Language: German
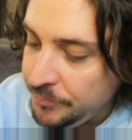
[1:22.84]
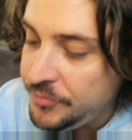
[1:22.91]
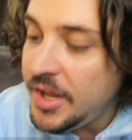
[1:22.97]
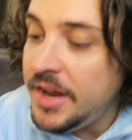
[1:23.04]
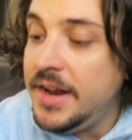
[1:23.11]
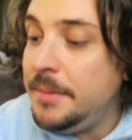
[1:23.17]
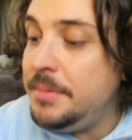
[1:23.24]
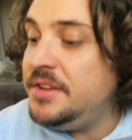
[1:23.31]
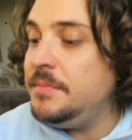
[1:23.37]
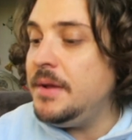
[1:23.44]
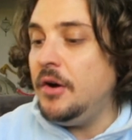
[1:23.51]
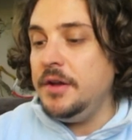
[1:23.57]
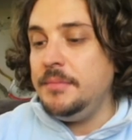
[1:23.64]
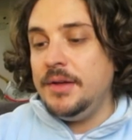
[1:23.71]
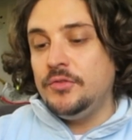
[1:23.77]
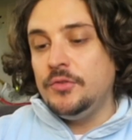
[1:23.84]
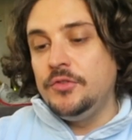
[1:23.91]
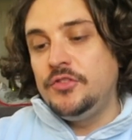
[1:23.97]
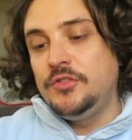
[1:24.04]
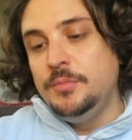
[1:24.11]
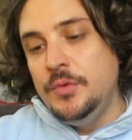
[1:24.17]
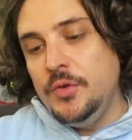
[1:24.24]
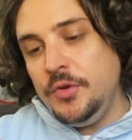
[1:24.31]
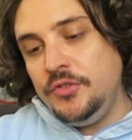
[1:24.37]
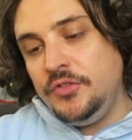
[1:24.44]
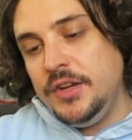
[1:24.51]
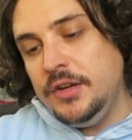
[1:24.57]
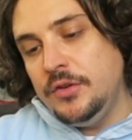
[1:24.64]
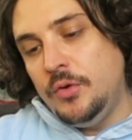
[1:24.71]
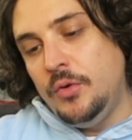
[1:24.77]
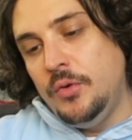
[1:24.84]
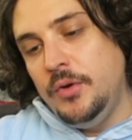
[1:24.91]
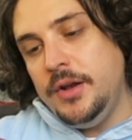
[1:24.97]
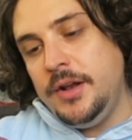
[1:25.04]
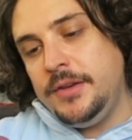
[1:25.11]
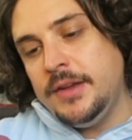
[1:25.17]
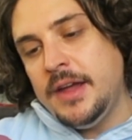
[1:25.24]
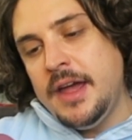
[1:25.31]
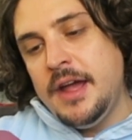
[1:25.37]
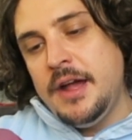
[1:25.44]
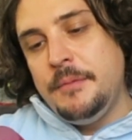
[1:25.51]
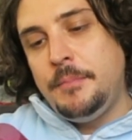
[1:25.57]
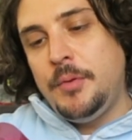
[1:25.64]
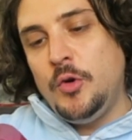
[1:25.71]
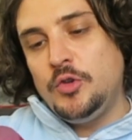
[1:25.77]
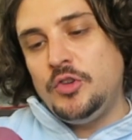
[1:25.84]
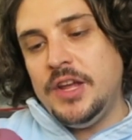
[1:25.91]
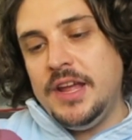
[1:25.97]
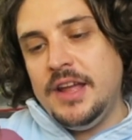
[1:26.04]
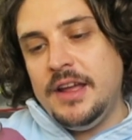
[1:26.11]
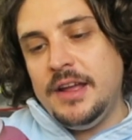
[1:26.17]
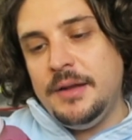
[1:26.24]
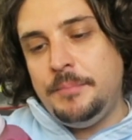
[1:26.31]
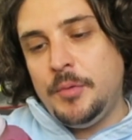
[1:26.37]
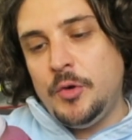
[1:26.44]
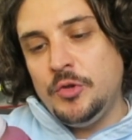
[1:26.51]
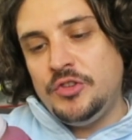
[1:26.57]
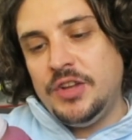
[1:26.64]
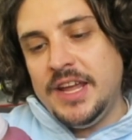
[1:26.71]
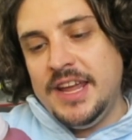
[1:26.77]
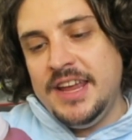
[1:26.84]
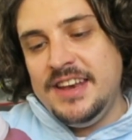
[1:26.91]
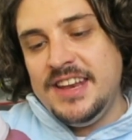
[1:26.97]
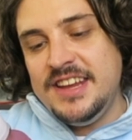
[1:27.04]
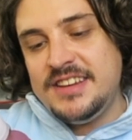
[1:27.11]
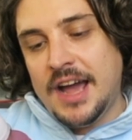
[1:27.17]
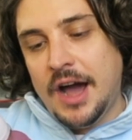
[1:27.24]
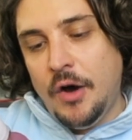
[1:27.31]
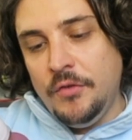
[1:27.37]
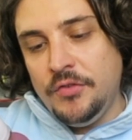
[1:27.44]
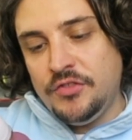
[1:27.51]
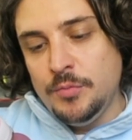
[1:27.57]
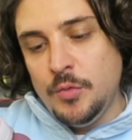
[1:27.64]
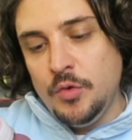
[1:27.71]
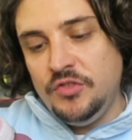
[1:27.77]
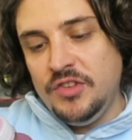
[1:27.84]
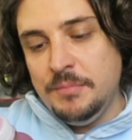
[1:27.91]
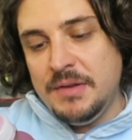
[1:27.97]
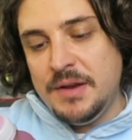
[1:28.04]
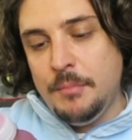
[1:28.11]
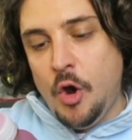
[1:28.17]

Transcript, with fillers: Dann habe ich mir heute mal so ein Smoothie geholt. Protein, Protein dich auf Smoothie mit